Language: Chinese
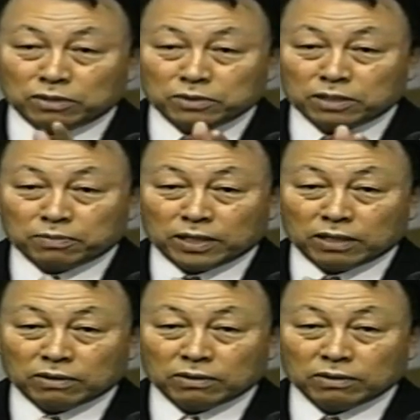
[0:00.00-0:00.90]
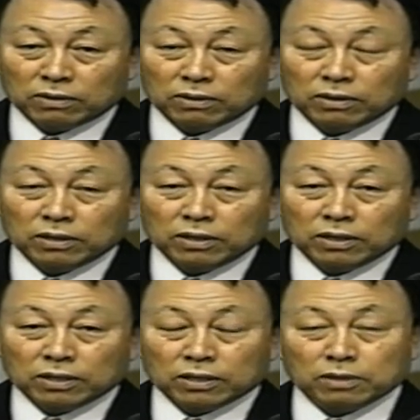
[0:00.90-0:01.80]
就要就有这种
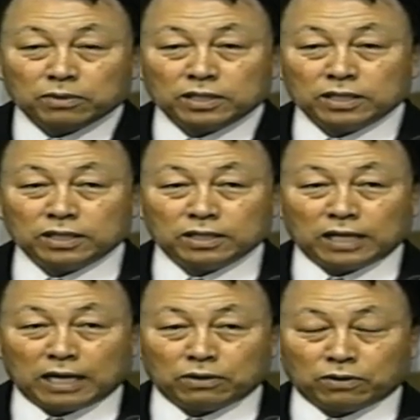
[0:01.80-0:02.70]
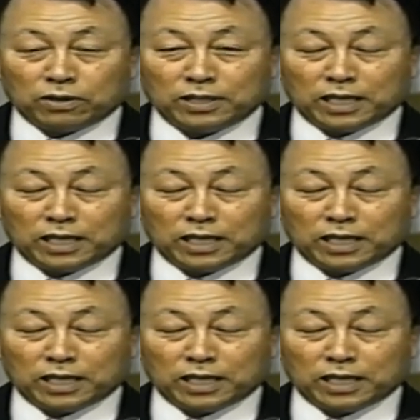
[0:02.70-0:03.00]
找理由、找借口的。